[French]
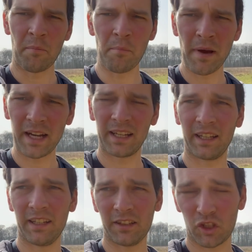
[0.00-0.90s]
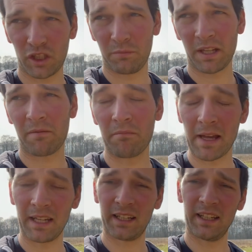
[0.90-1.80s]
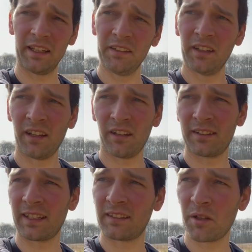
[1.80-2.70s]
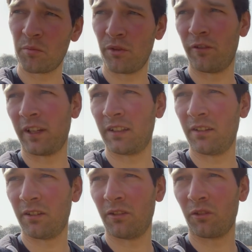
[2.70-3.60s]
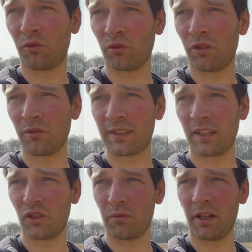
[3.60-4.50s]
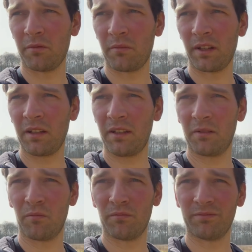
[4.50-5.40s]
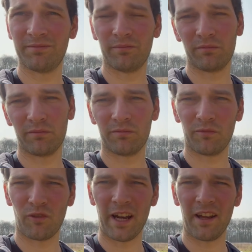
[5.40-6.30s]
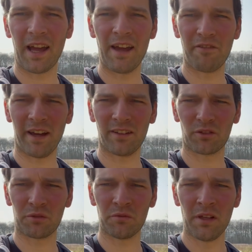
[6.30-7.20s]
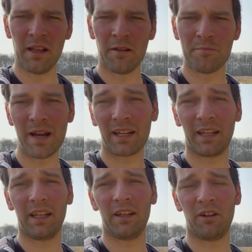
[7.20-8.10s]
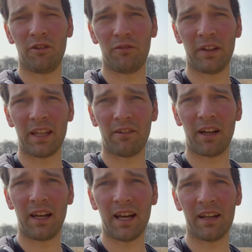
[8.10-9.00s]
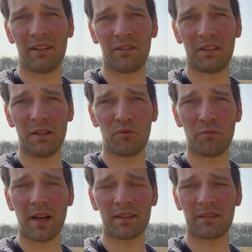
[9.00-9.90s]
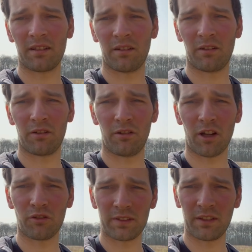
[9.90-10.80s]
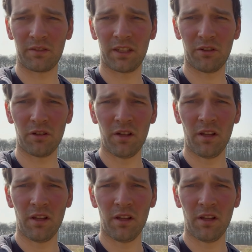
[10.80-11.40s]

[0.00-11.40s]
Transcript: malgré, je dis bien malgré, certains peuvent être contents, se réjouir, mais mm, voilà, à faire attention, malgré le fait d'avoir là, début mars, lors de cette vidéo,